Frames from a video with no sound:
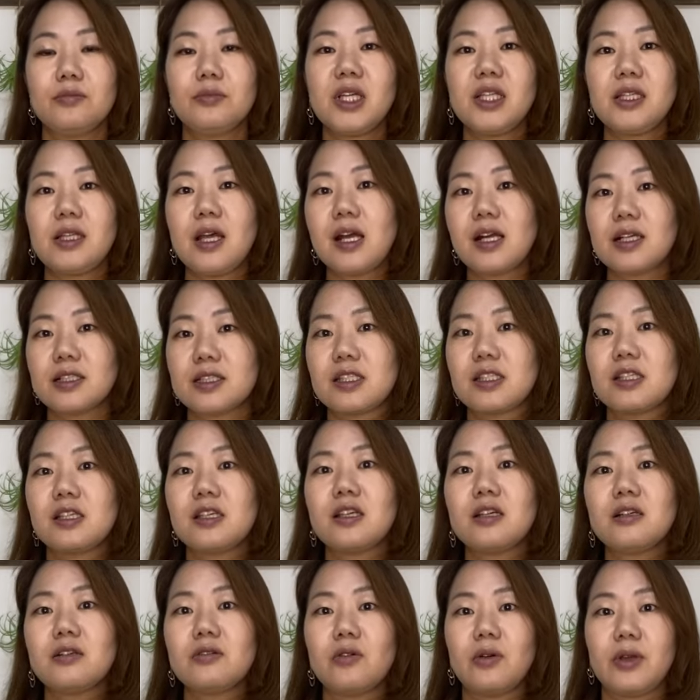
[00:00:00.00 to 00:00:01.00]
まあ、なんか
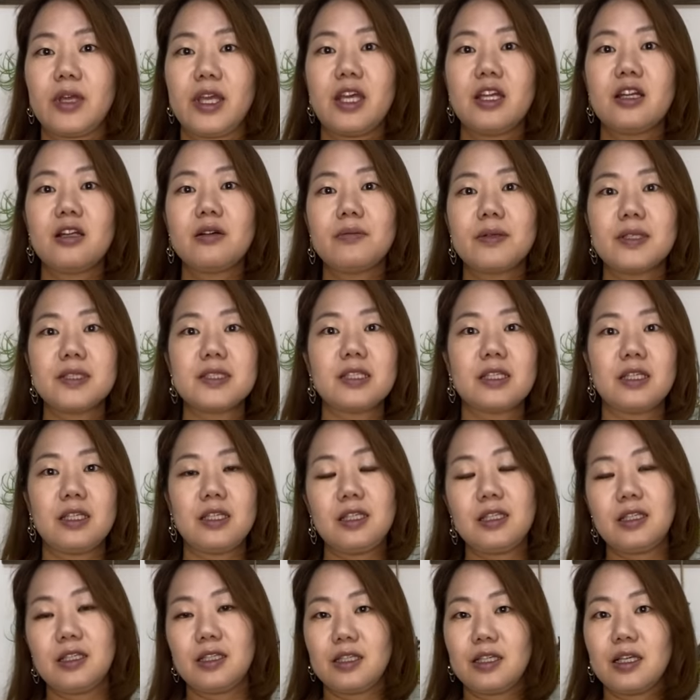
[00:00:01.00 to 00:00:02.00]
芯を選ばず
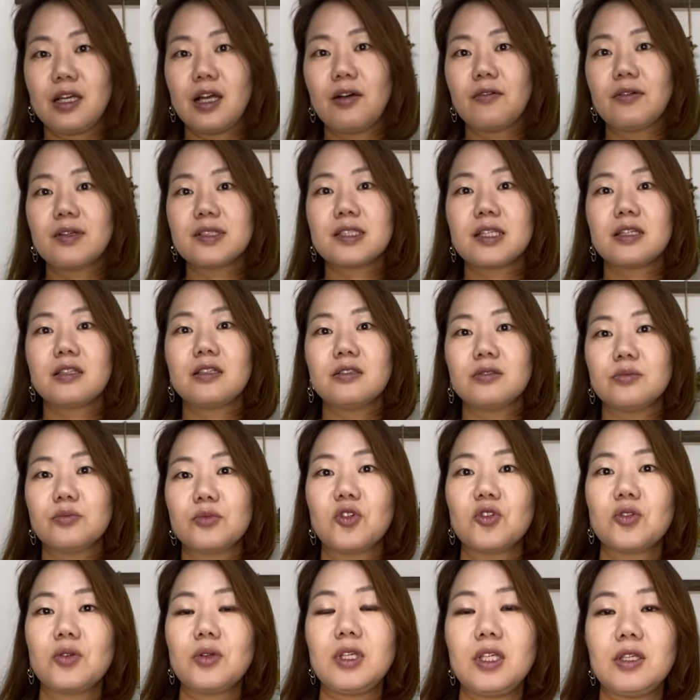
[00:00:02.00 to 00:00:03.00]
に合わせる
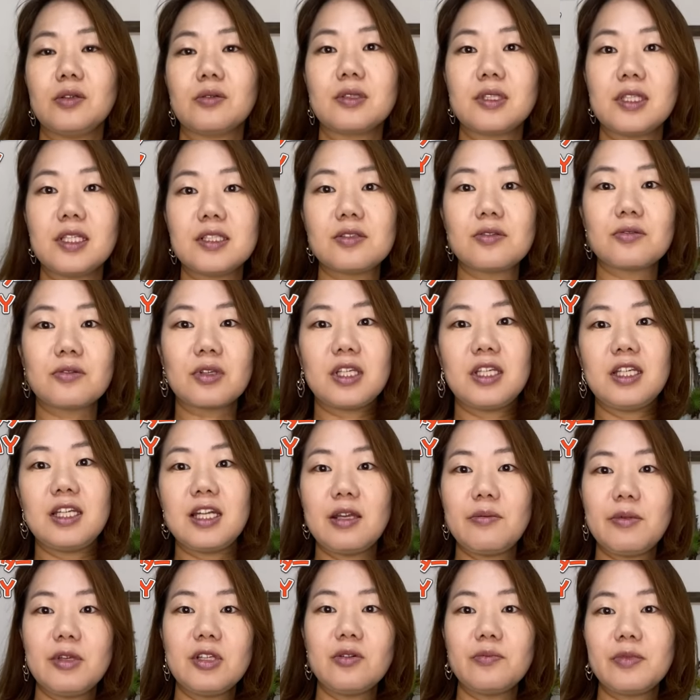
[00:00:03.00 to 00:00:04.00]
ものによってちょっとき
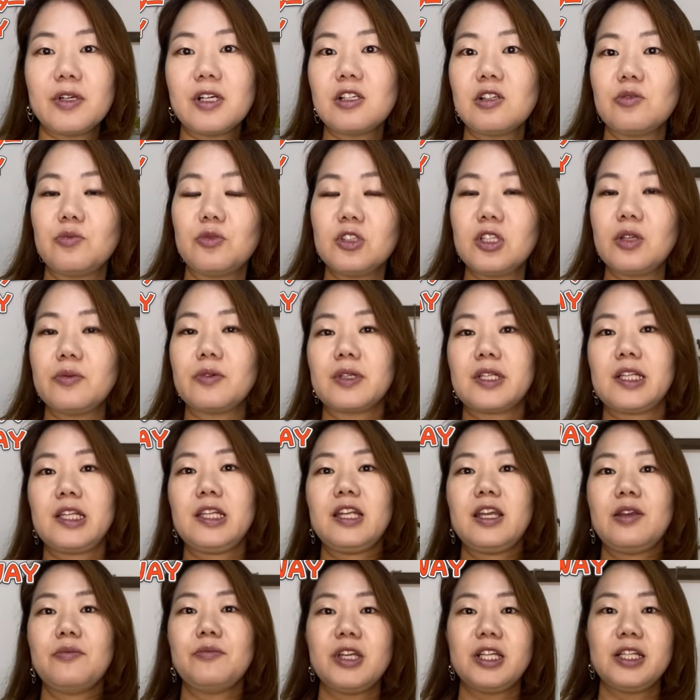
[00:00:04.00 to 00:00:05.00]
れいめのバッグ持てば
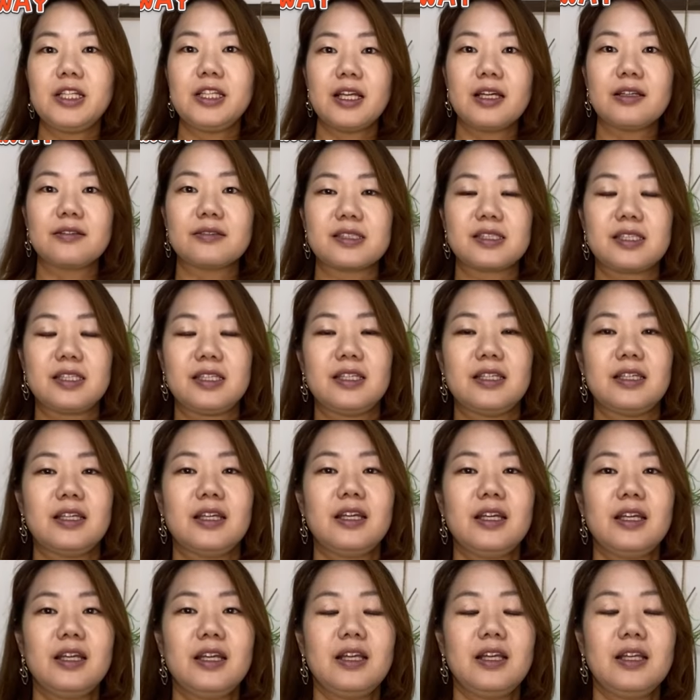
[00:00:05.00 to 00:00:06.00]
きれいめになるし
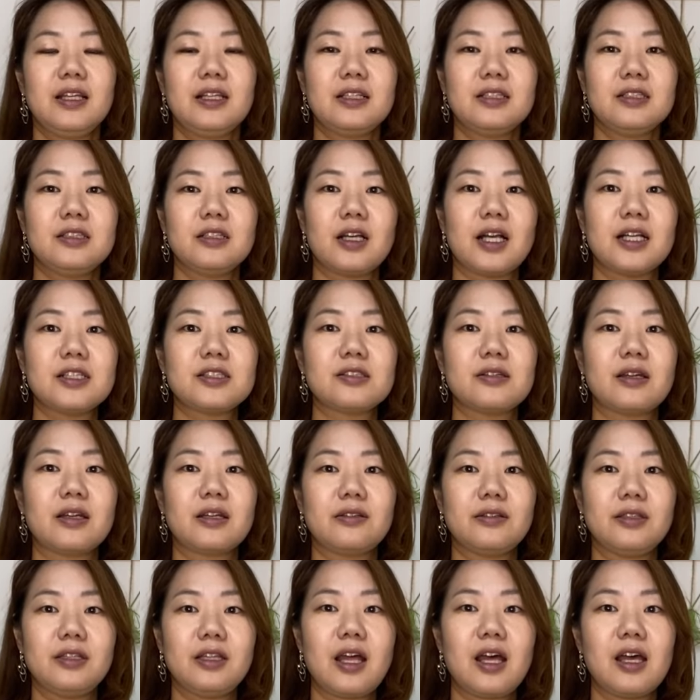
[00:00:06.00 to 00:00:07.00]

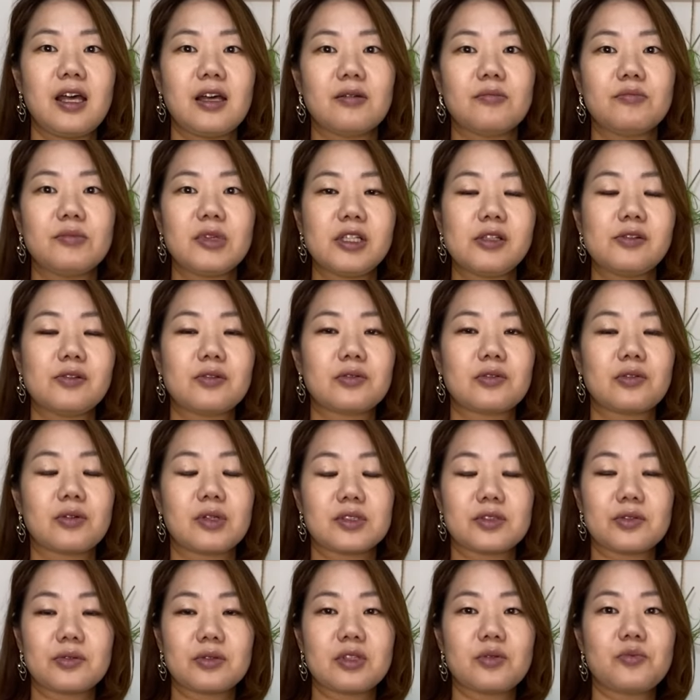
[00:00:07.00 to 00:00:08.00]
カジュアルな、まリュックと
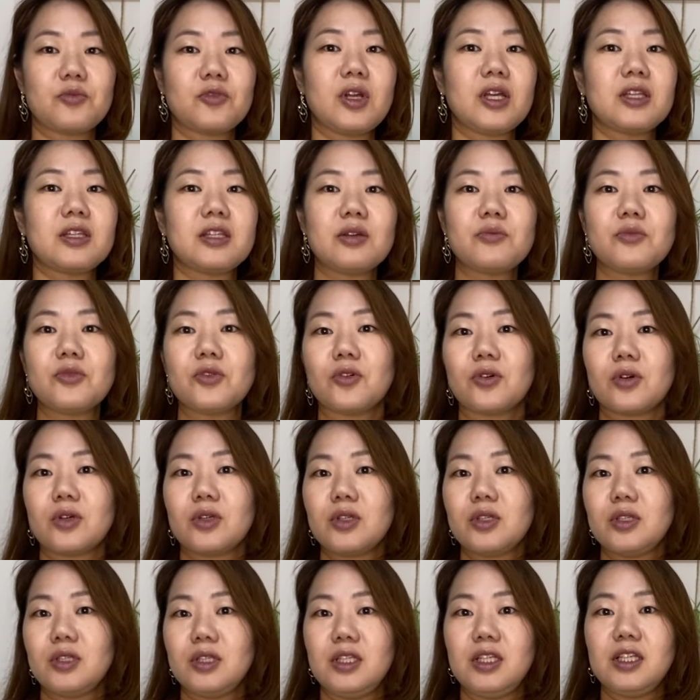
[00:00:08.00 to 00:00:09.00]
か背負ってもらっても
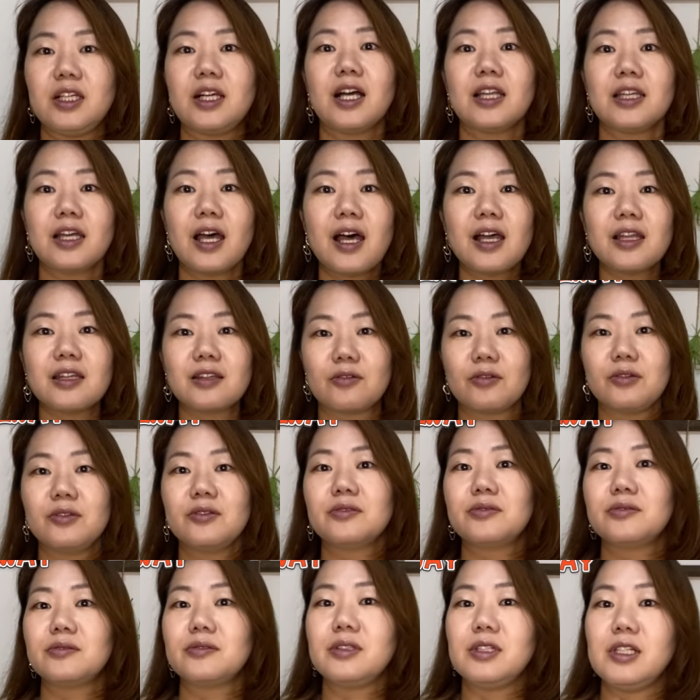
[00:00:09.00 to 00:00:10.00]
いいかなと
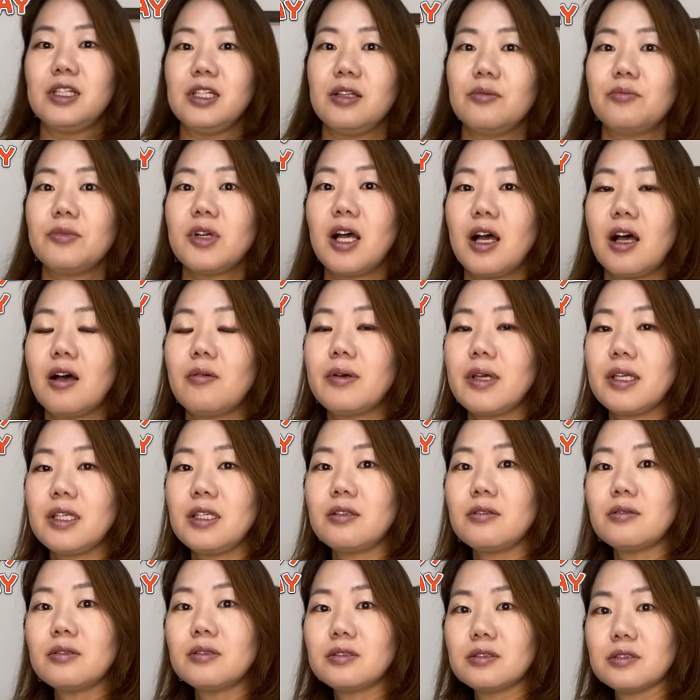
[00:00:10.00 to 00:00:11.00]
いうふうに、まあ、幅
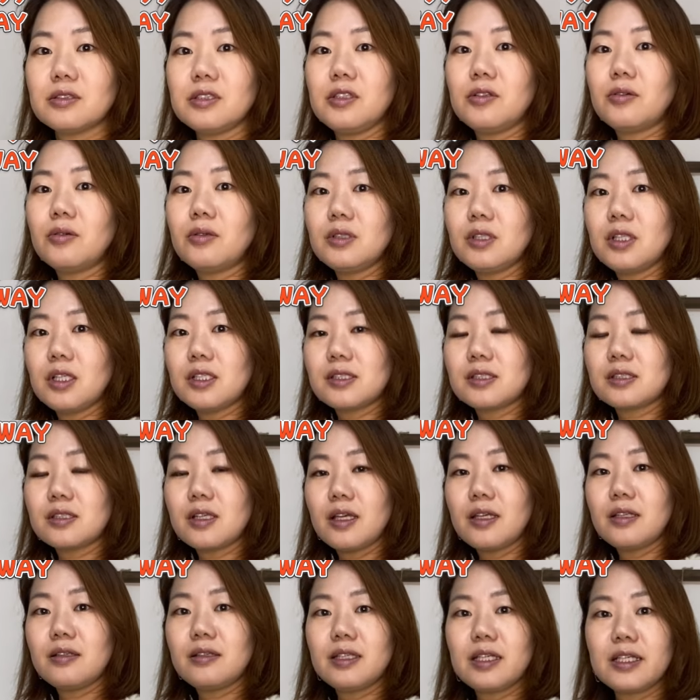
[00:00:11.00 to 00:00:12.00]
広くいろんな
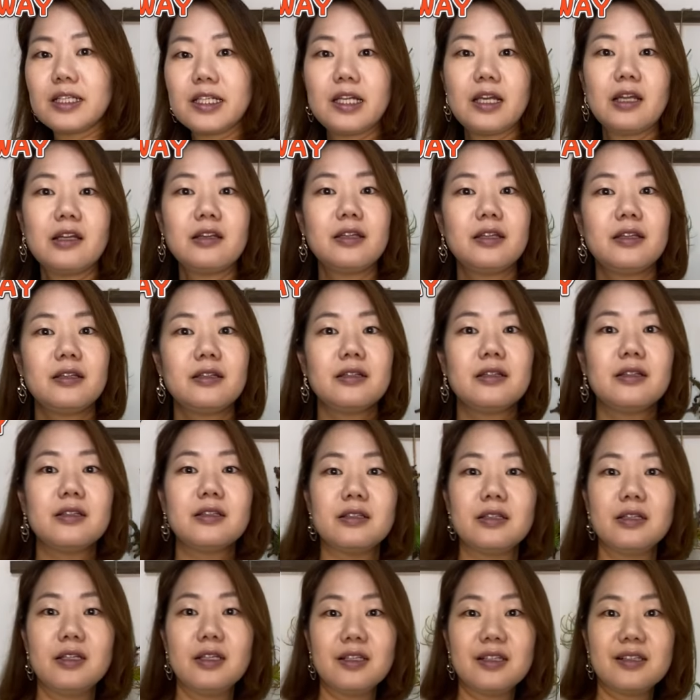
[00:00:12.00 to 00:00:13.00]
スタイルで着られ
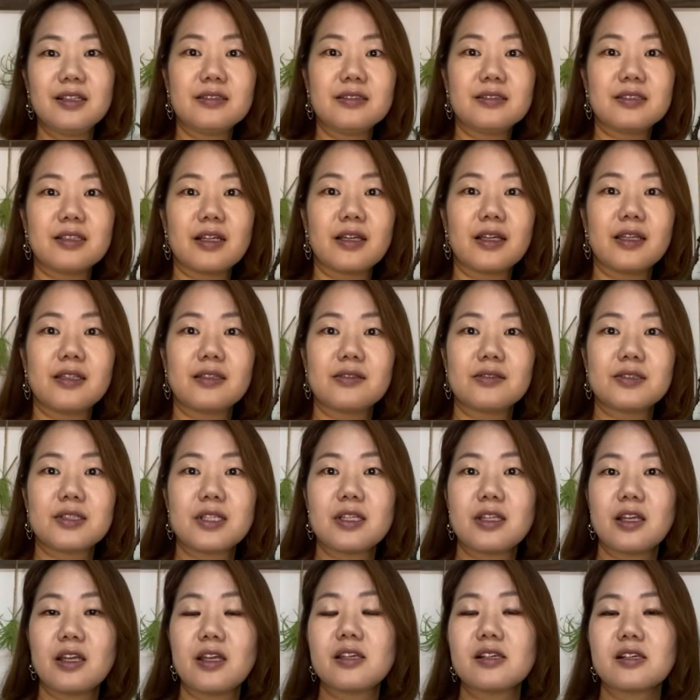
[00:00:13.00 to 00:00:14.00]
るジャケット
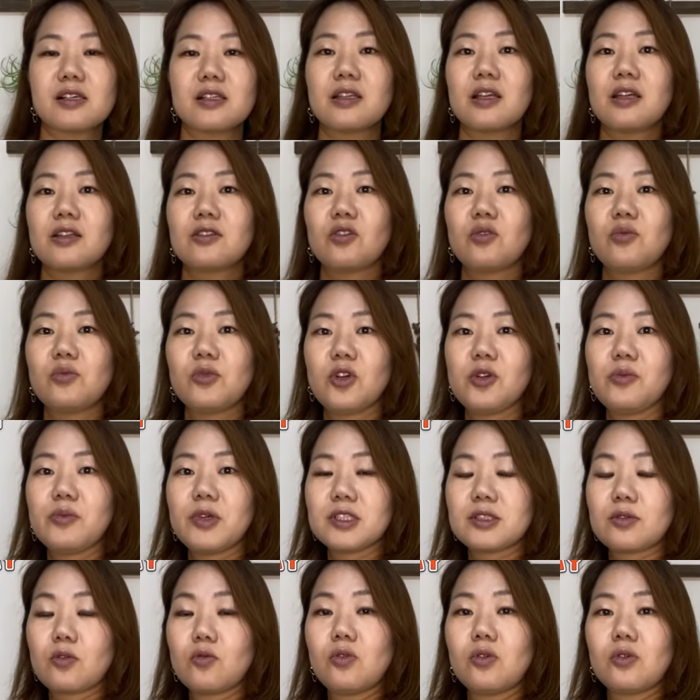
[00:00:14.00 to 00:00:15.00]
じゃないかなと思い
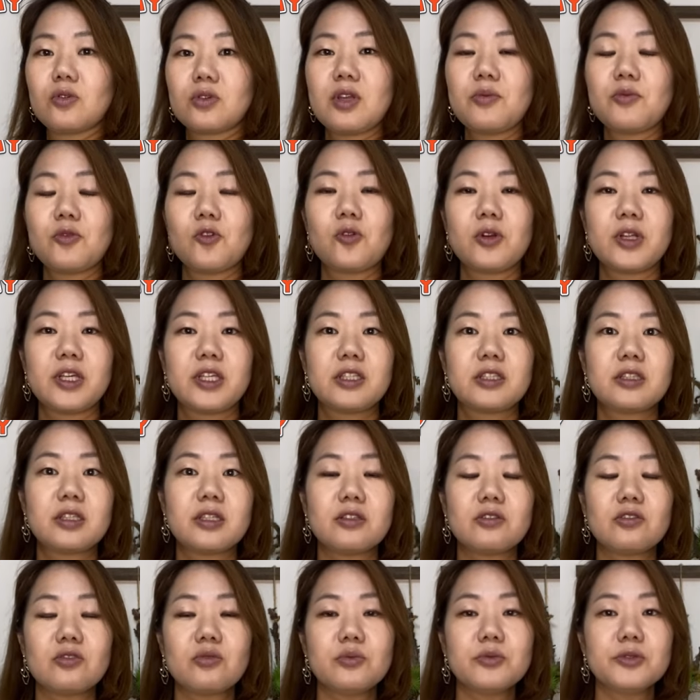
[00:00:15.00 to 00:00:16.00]
ますおおでもこれ着
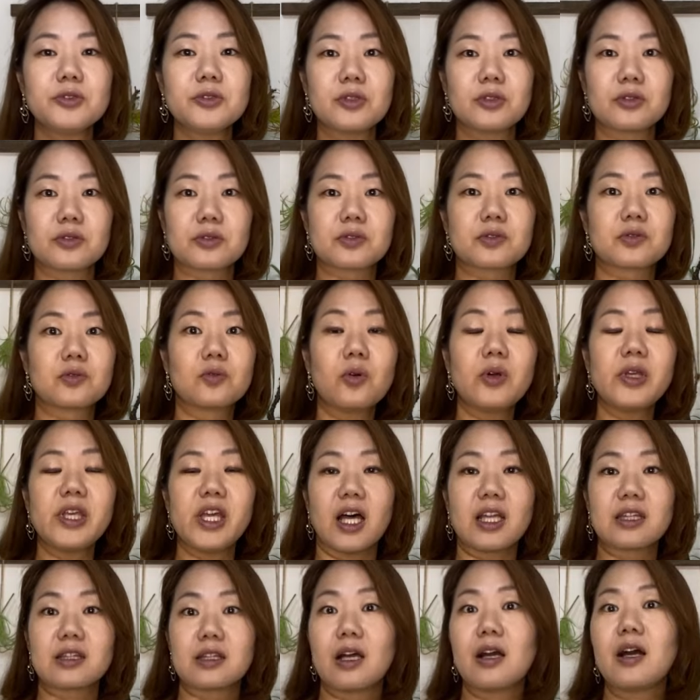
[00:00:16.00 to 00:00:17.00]
てると思うけどすご
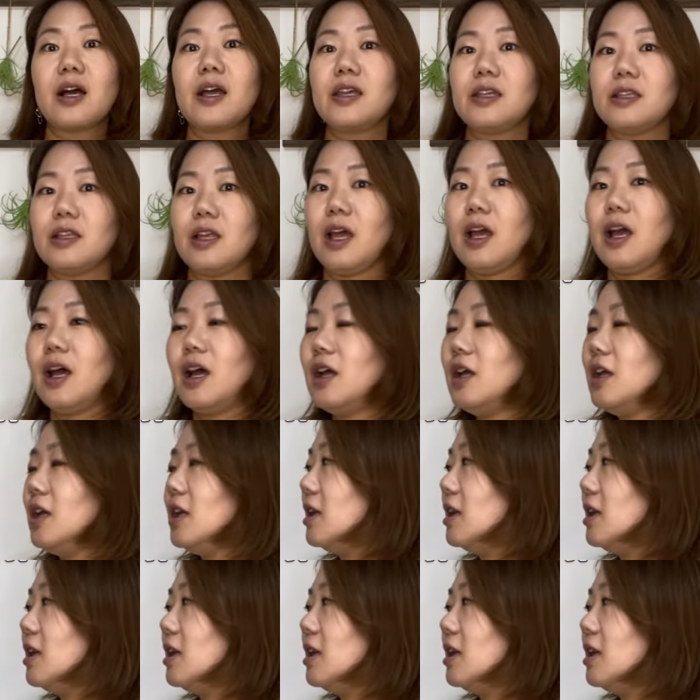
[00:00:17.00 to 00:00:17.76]
いあったかいね